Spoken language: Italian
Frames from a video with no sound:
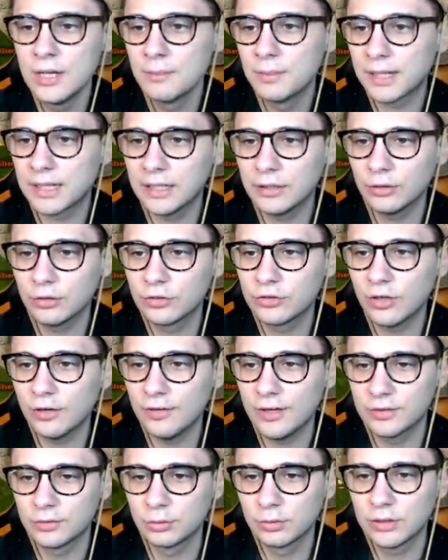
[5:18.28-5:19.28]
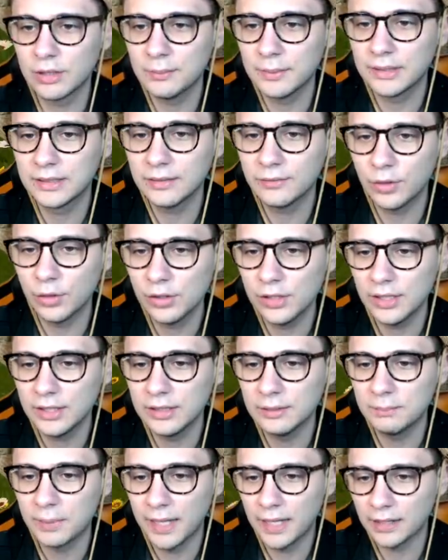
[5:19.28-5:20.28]
perché non c'aveva assolutamente voglia
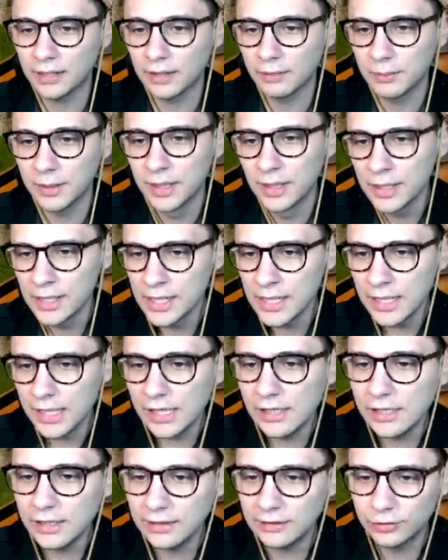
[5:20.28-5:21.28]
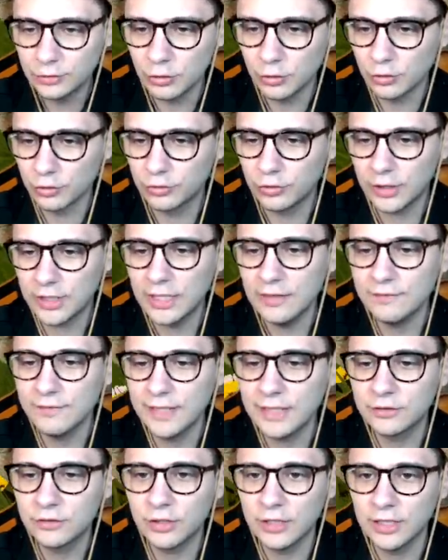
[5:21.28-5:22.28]
di perdermi. Il discorso è che
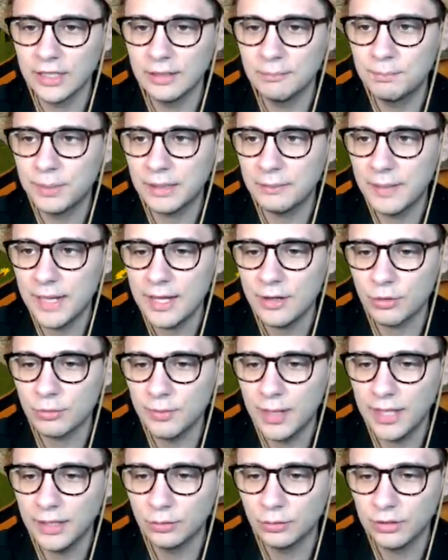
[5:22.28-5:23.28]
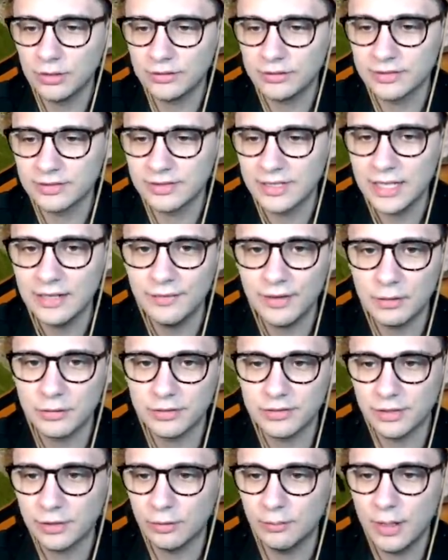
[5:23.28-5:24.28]
invece per me ormai non esisteva
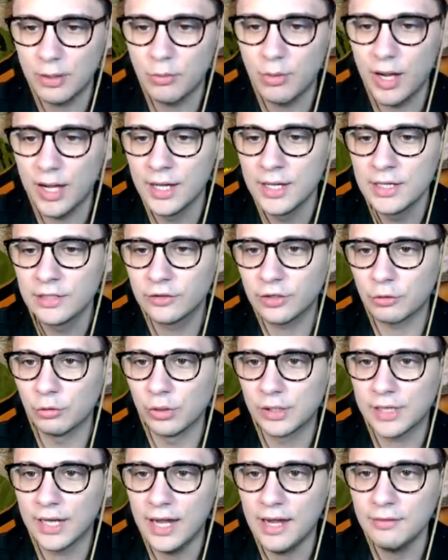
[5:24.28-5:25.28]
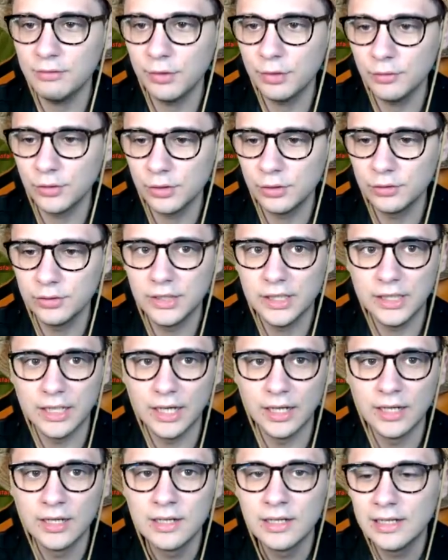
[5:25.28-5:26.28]
questa roba qua. Cioè col cavolo voglio
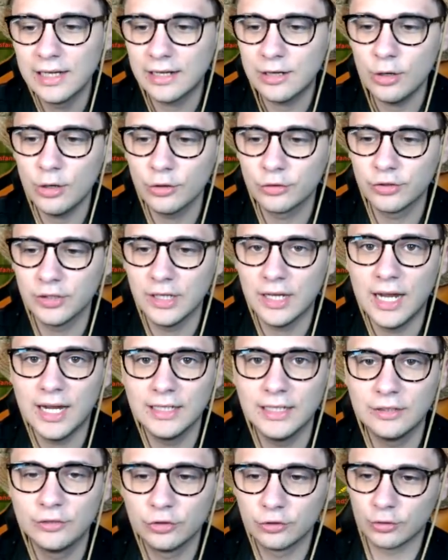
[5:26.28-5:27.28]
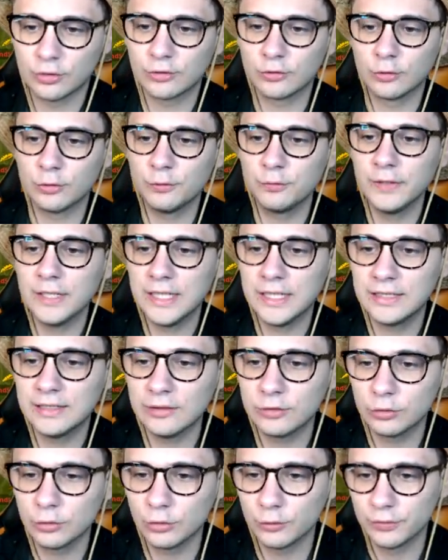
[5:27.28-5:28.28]
dire, le cose hai deciso che sono finite,
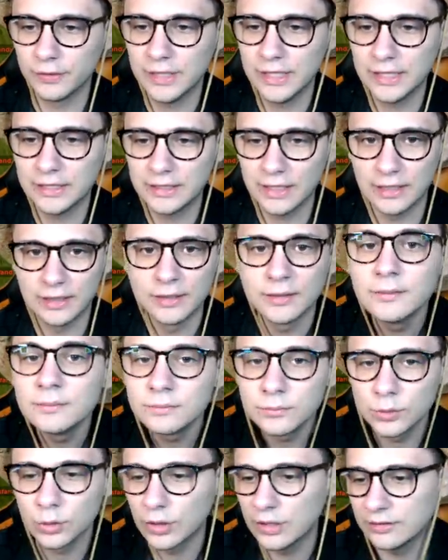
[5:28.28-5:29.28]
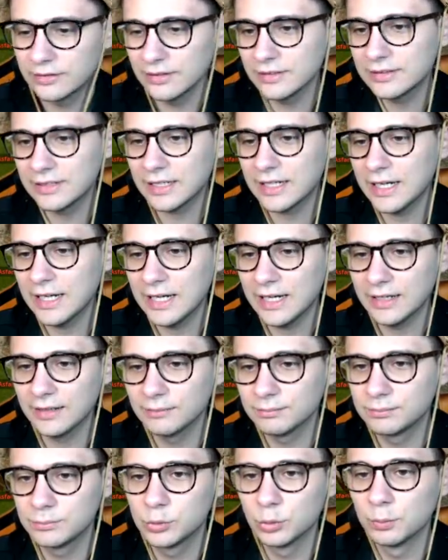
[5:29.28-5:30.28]
sono finite. Non esiste che
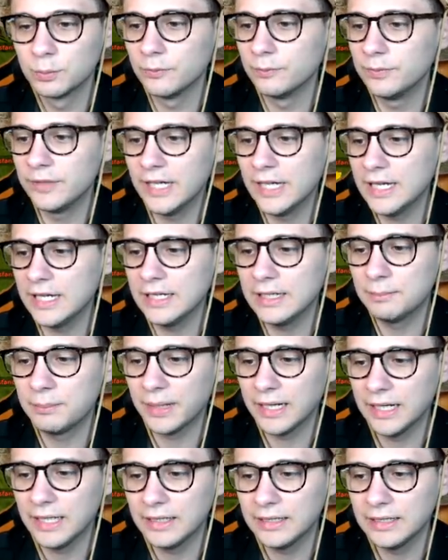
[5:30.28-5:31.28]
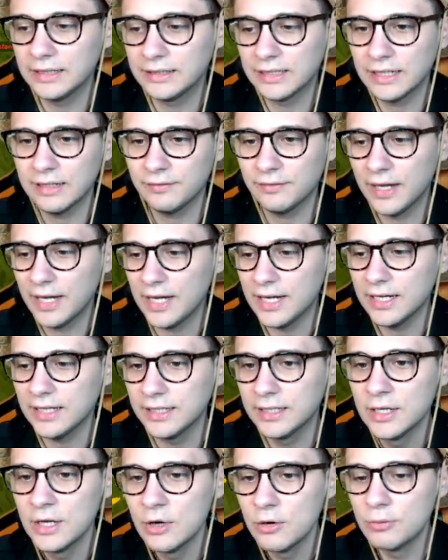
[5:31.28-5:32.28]
tu vieni, prendi, te ne
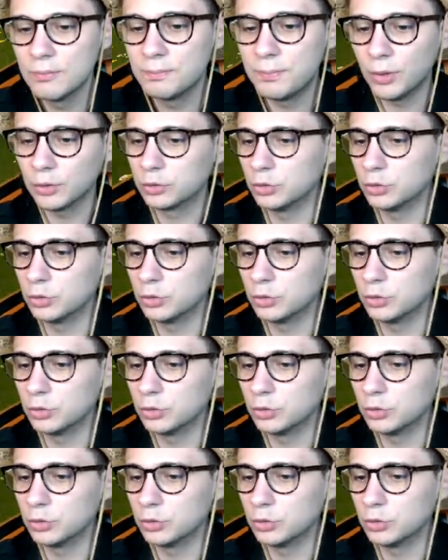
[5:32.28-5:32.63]
vai, un po'